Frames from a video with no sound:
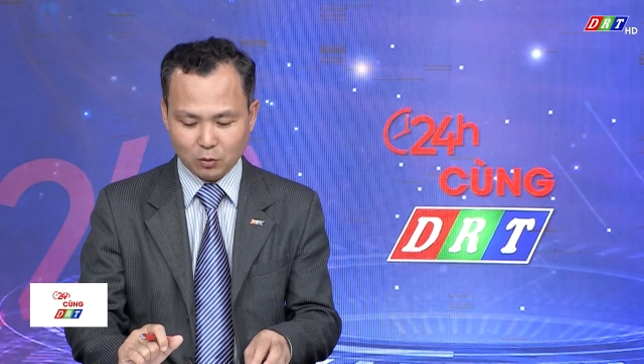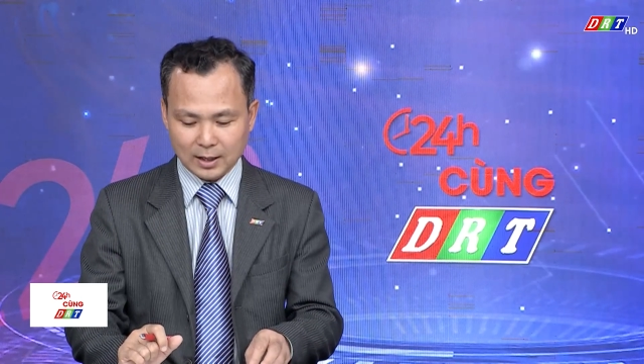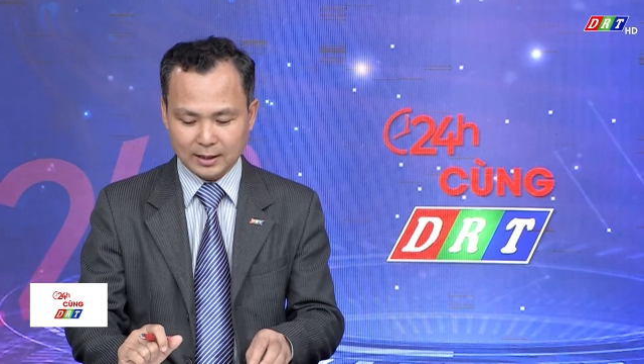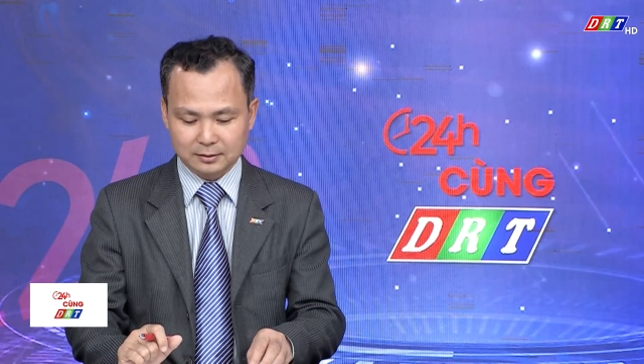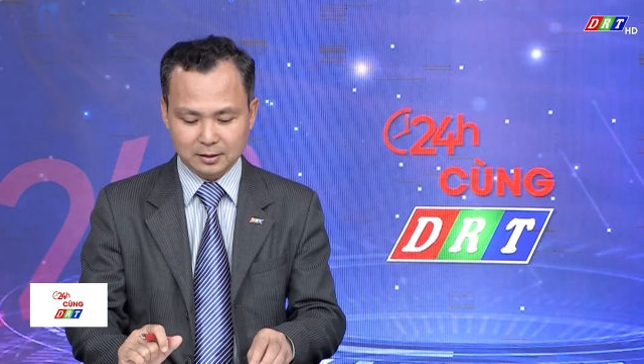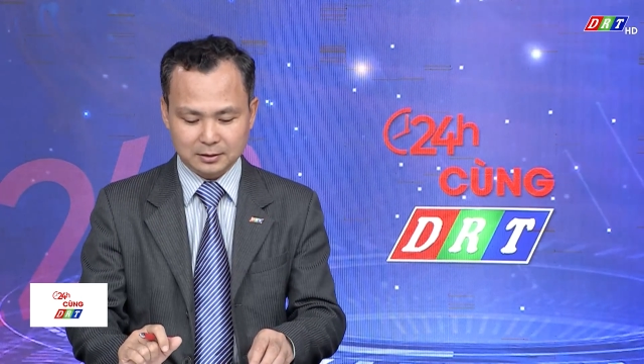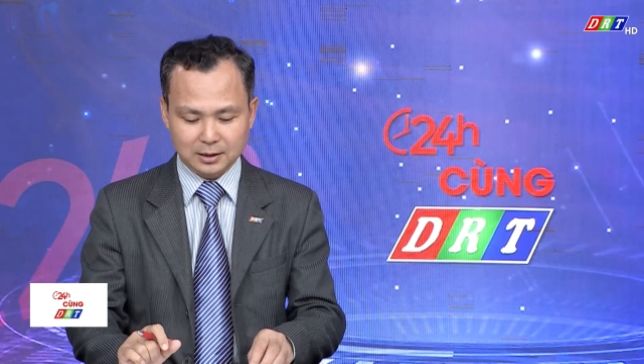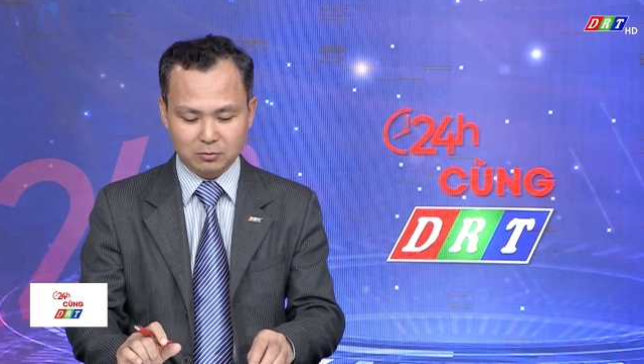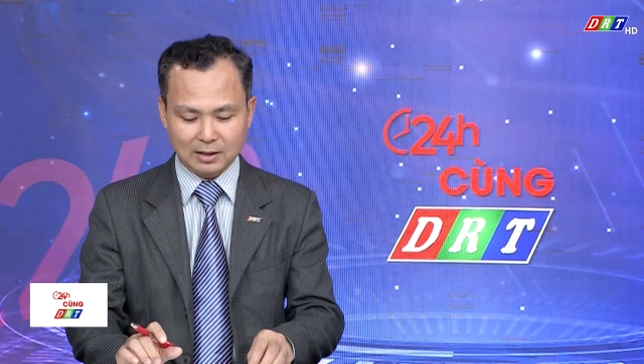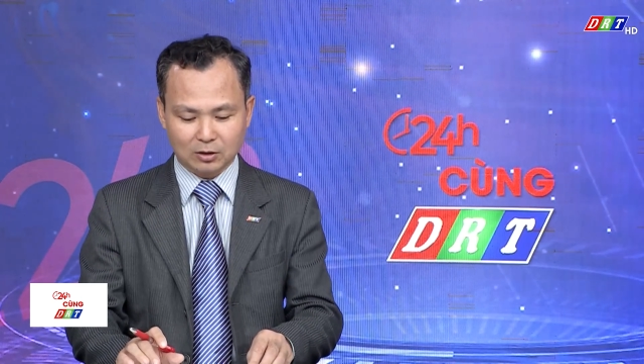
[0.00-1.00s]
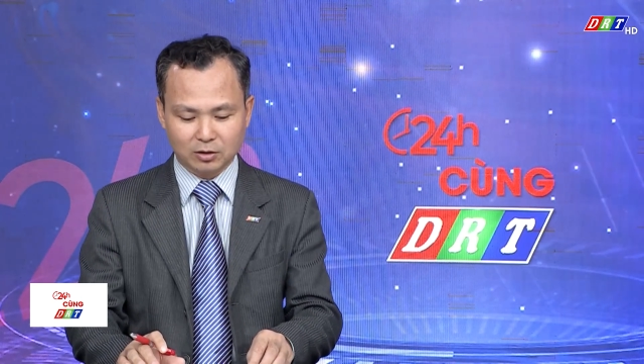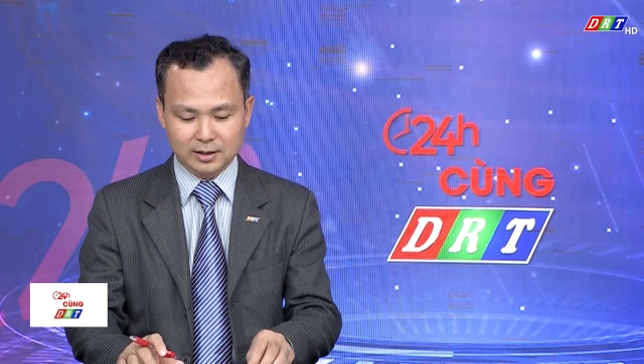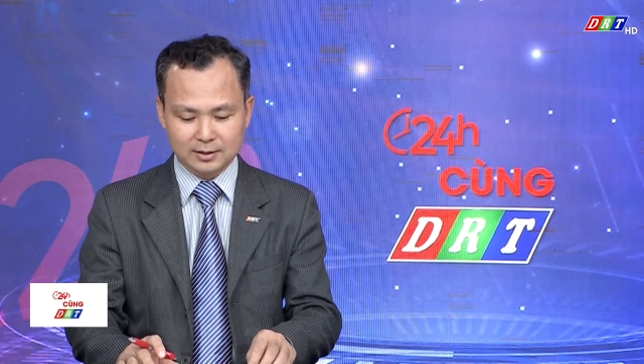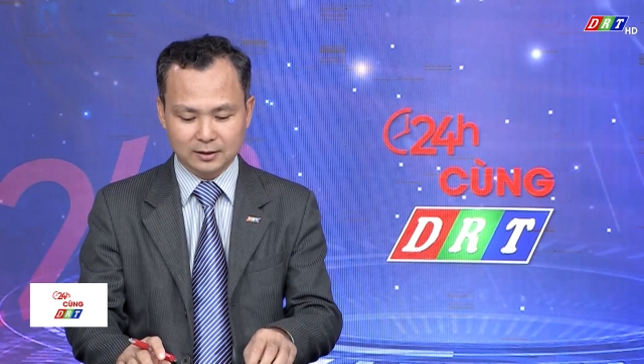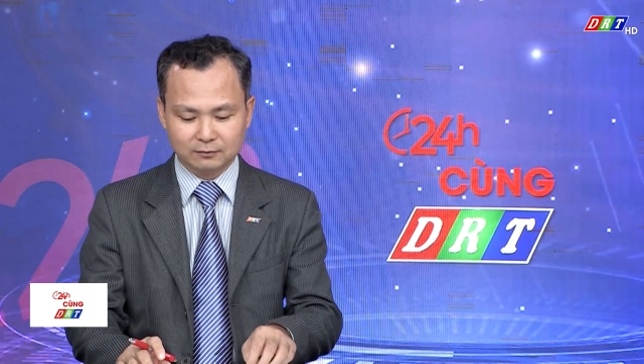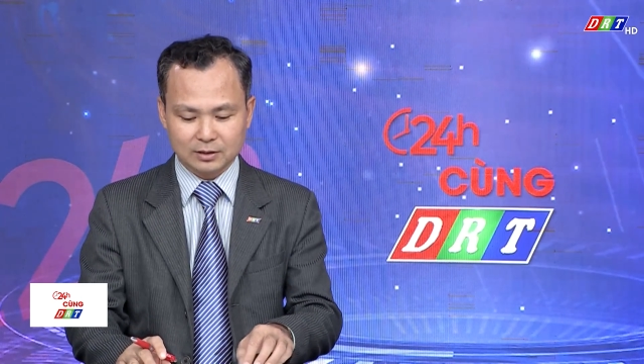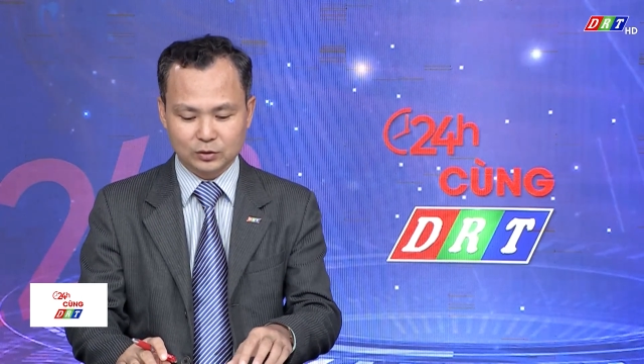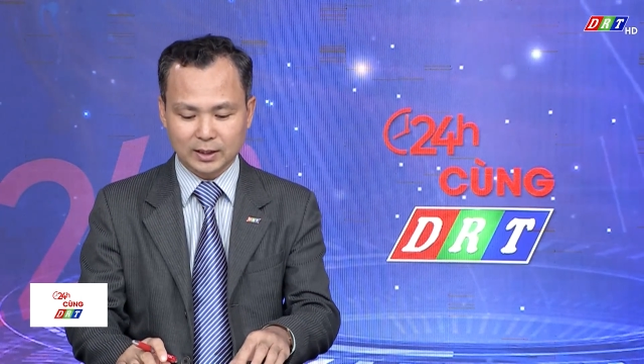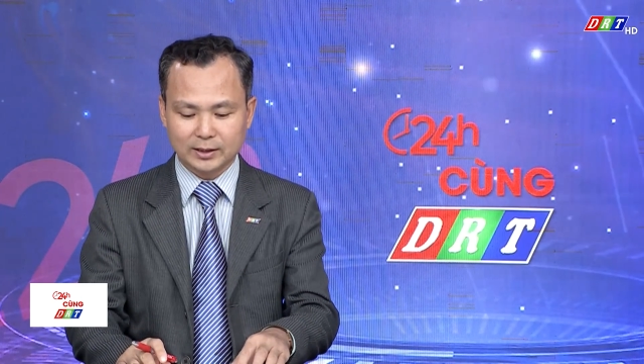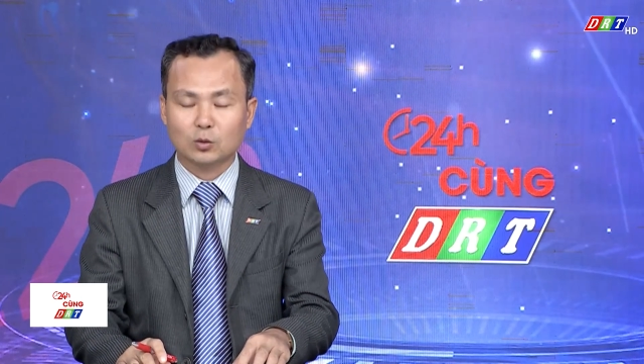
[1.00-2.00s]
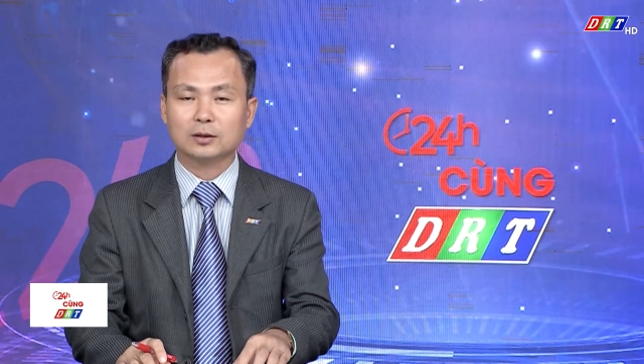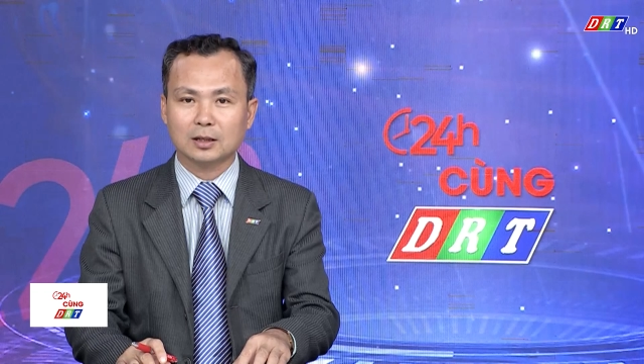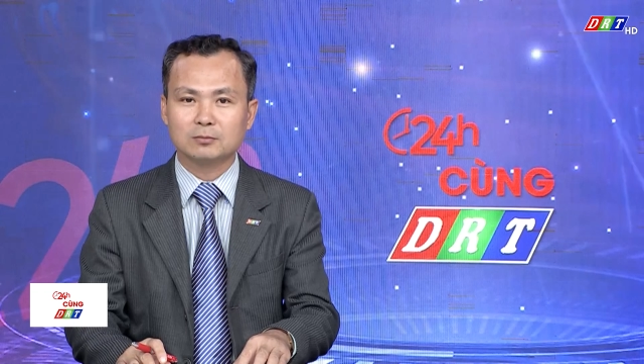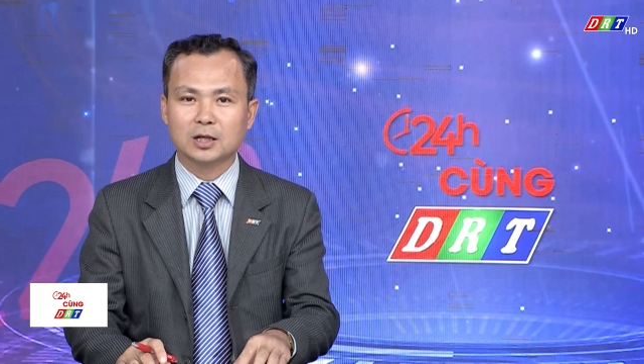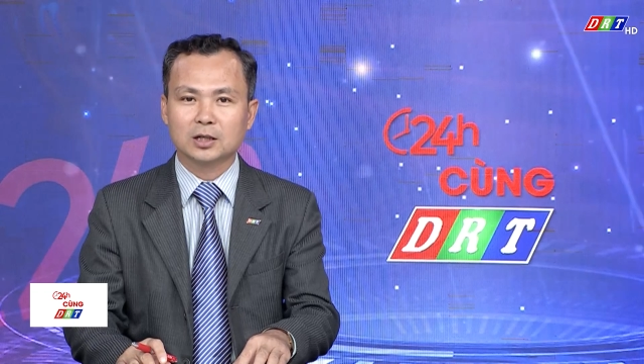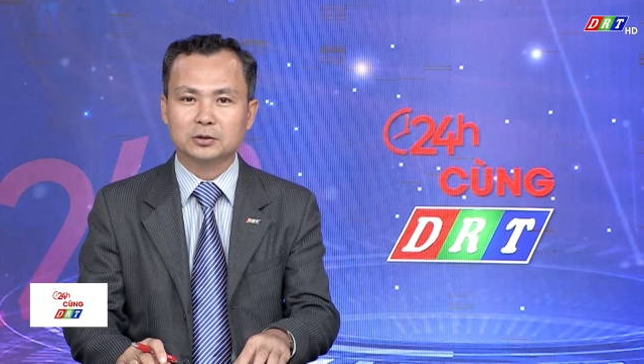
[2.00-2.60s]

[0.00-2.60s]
qua được đông đảo người dân và du khách quan tâm